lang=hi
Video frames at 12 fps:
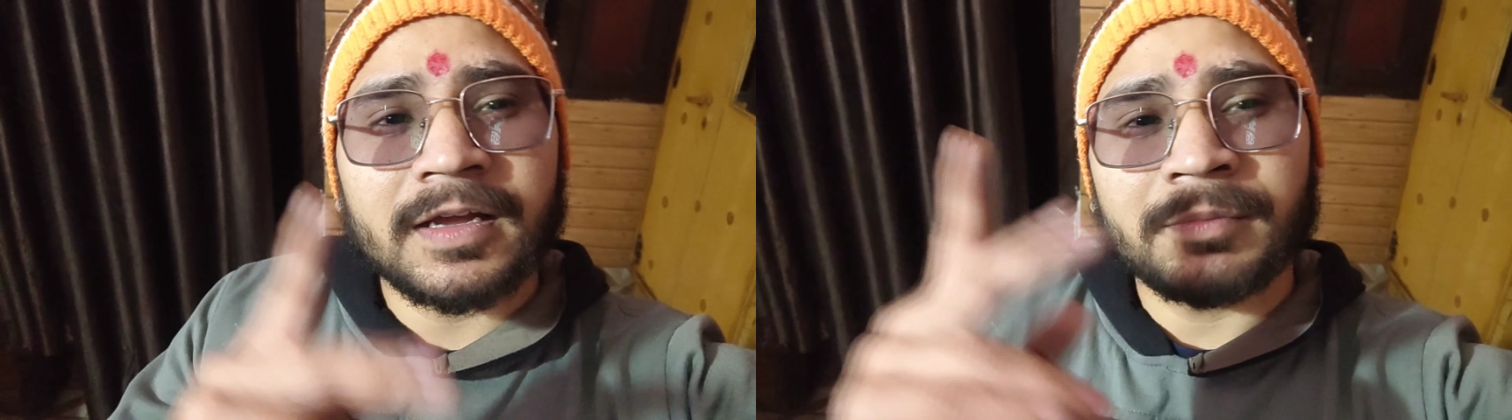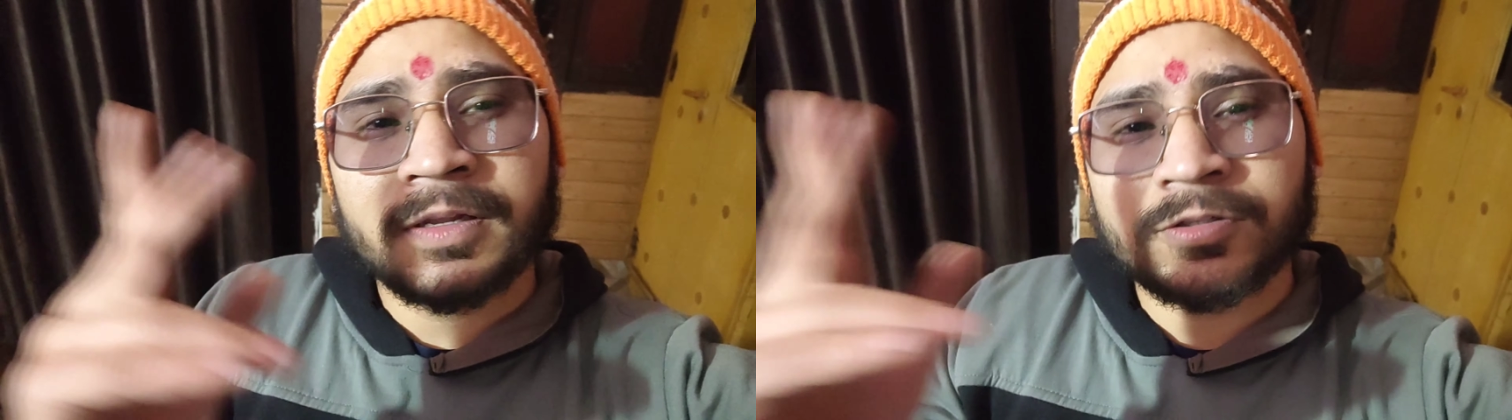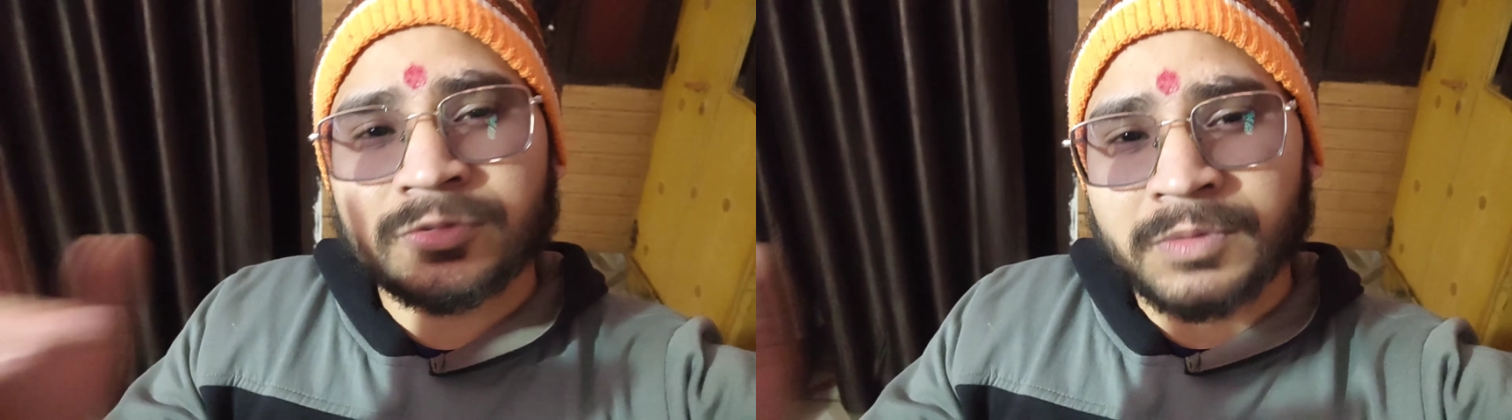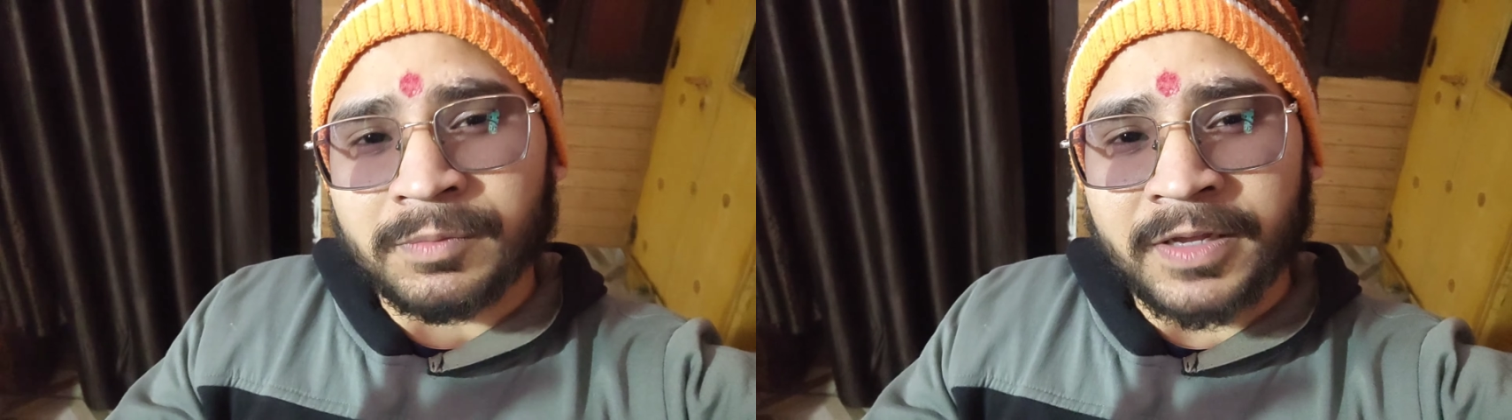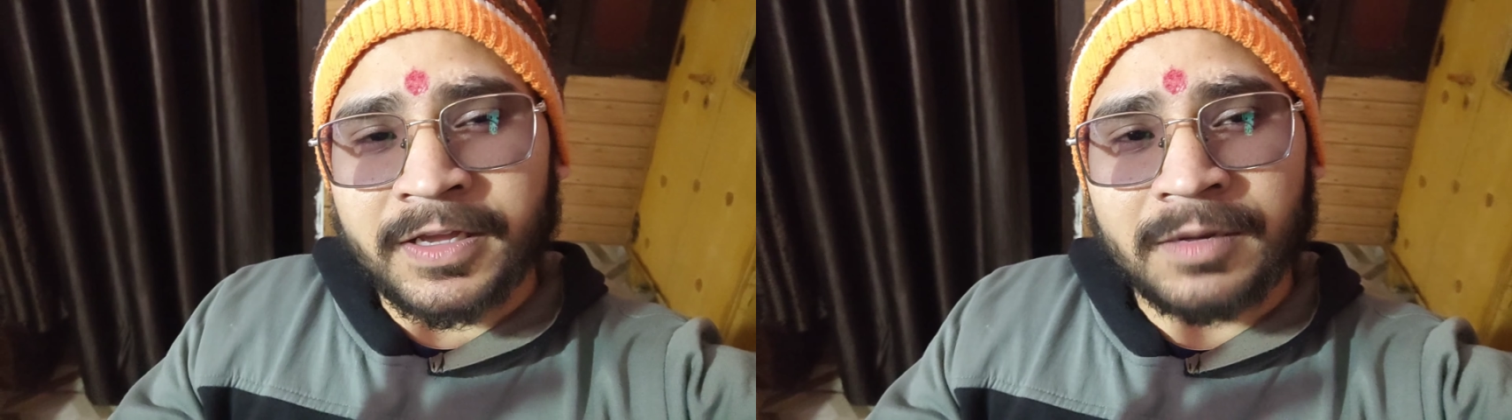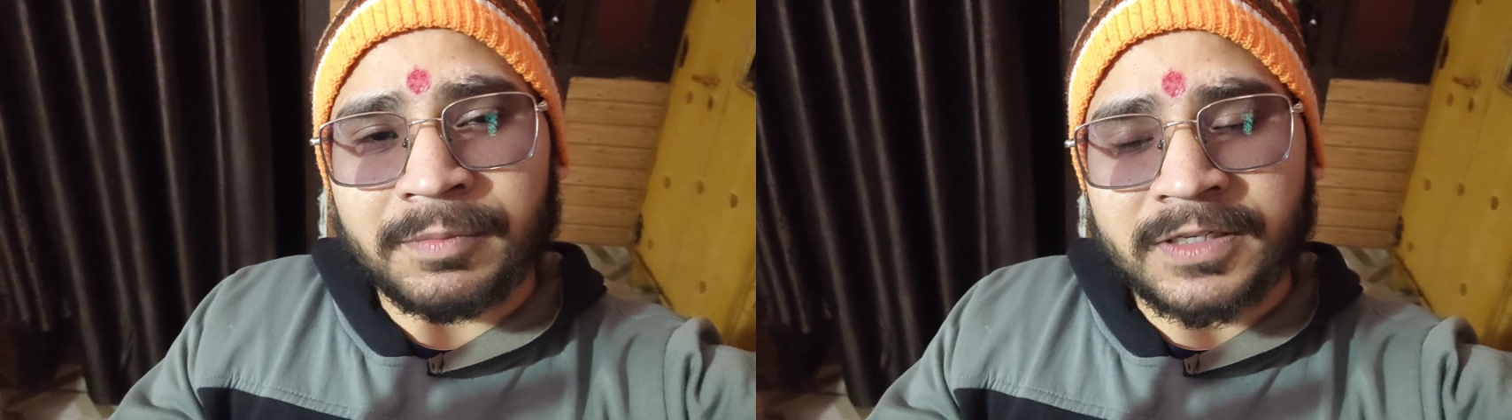हमने सुमन
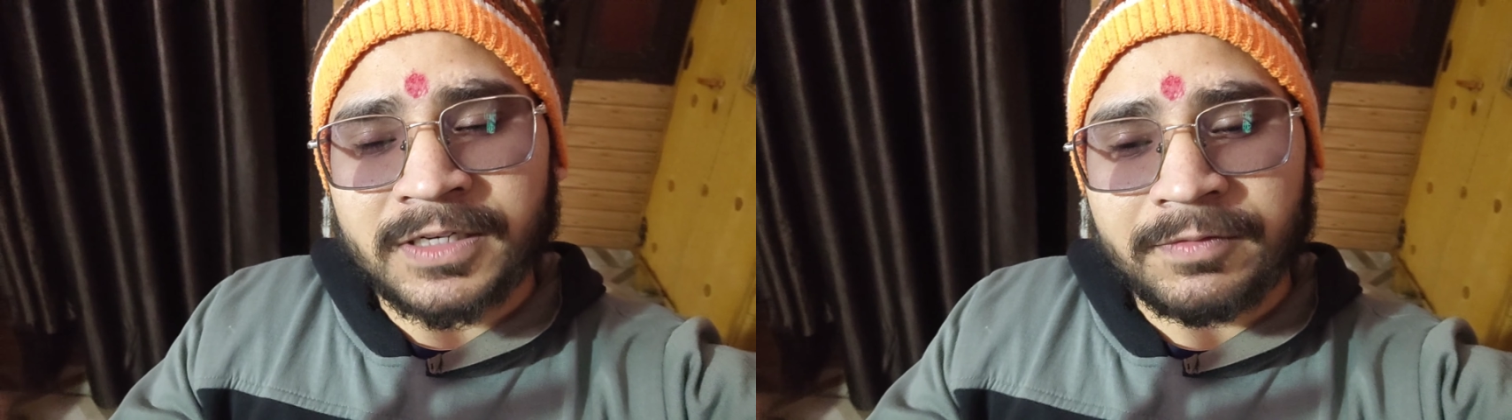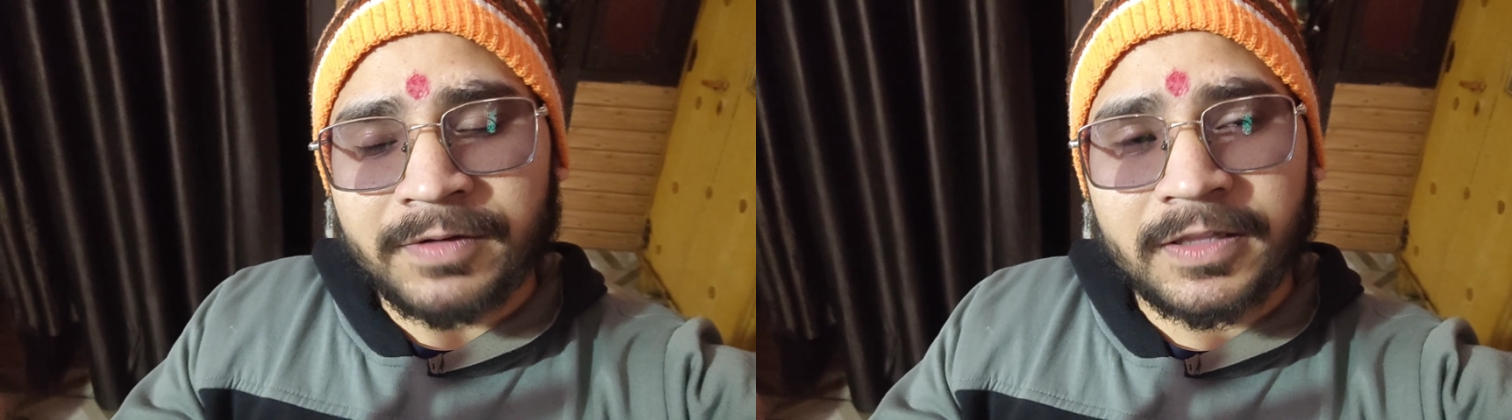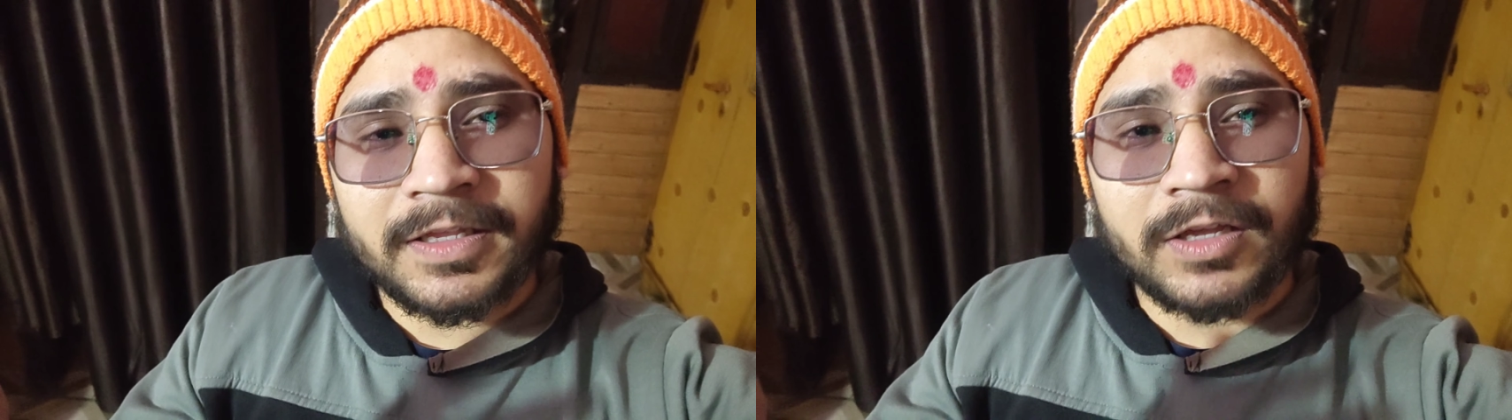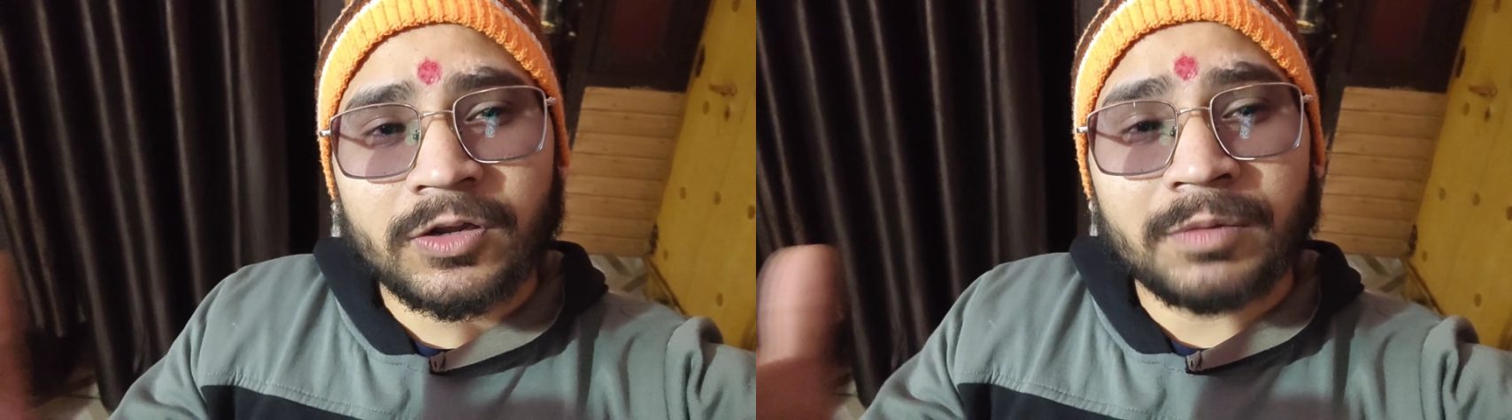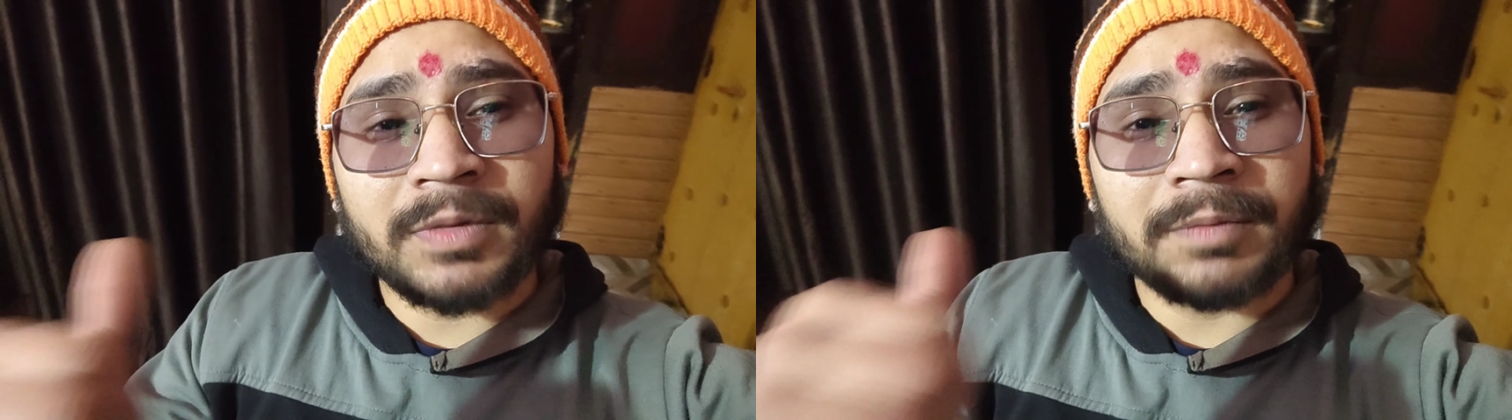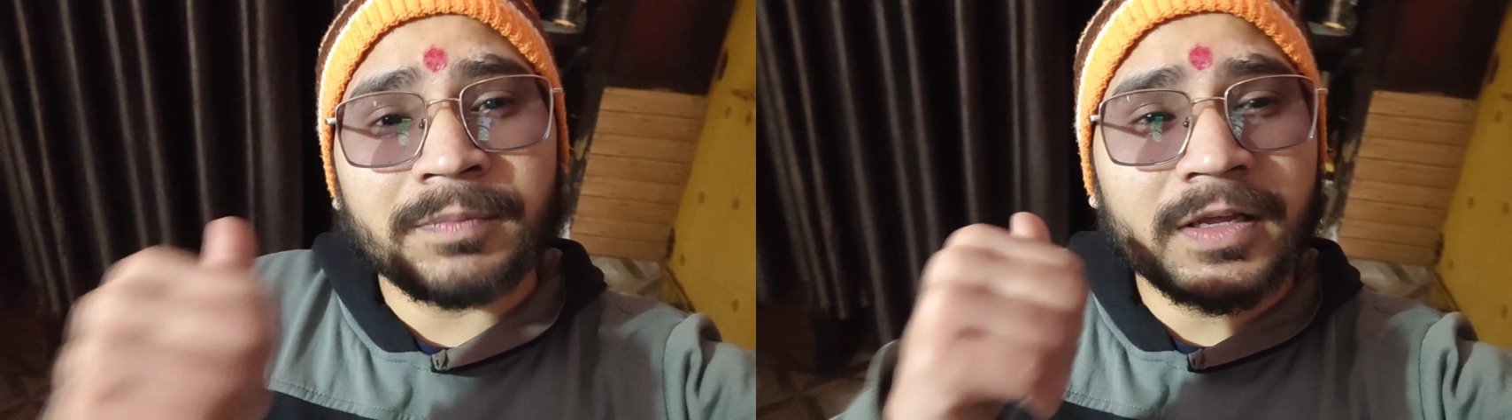भाई के घर पे झंडा फहरा दिया है और
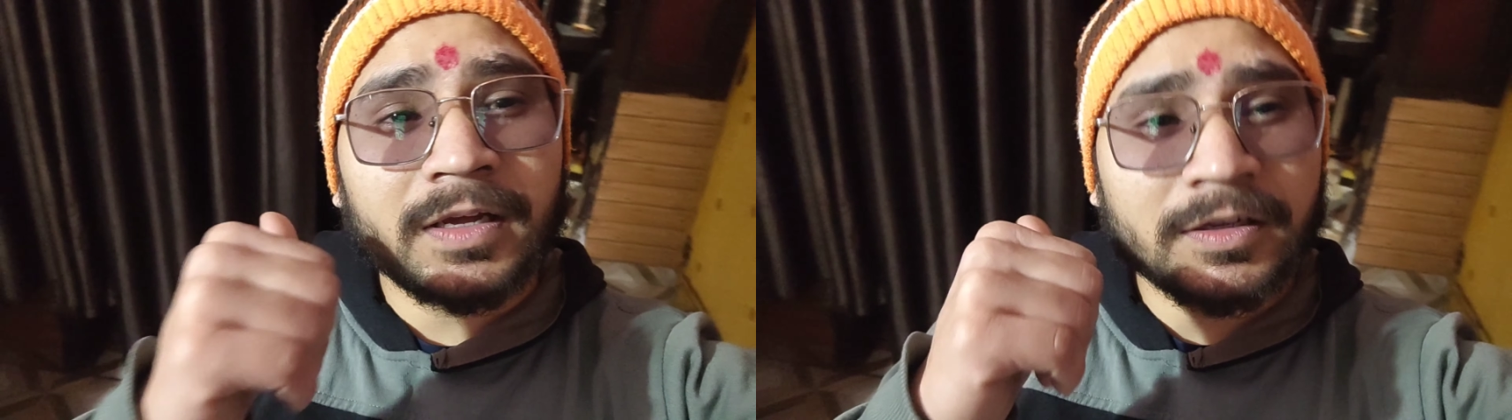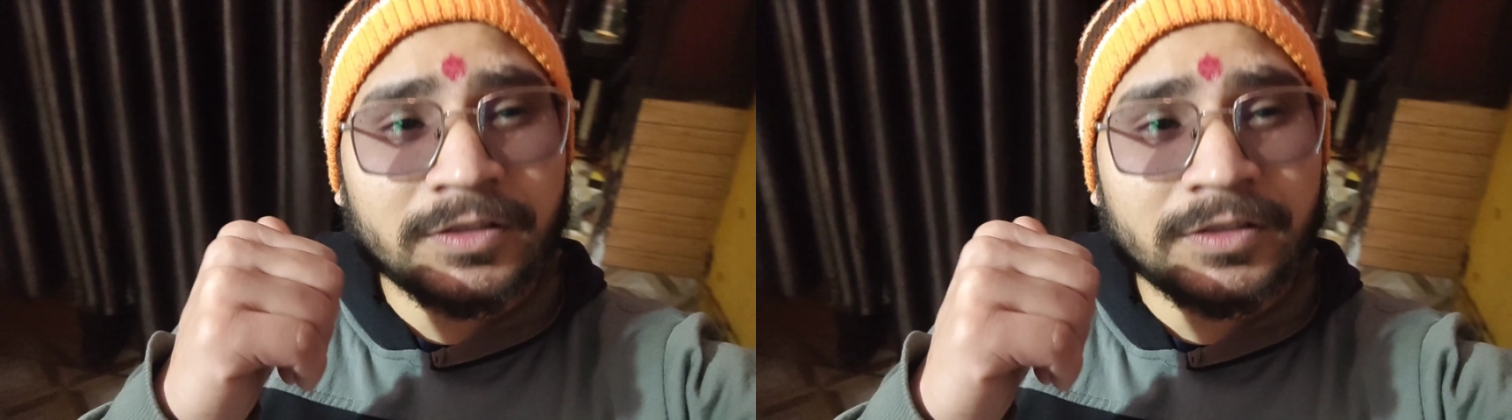हमने अपने